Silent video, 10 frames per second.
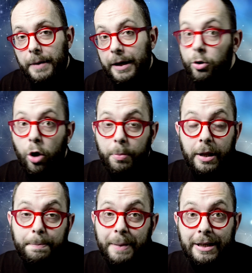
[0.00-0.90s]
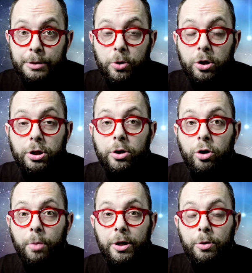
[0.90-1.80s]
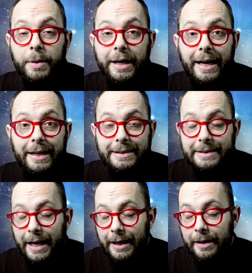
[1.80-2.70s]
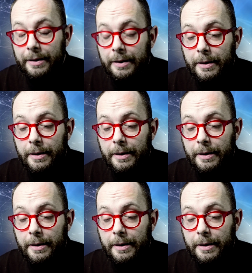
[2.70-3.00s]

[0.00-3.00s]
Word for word: econom- per l'esborso economico per realizzarla,